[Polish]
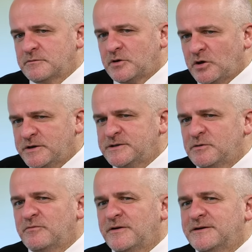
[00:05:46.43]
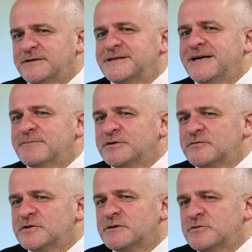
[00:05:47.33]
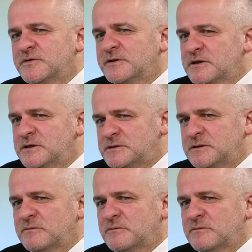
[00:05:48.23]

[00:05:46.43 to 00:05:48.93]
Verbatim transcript: Koalicji Obywatelskiej, ale przede wszystkim świetnej listy.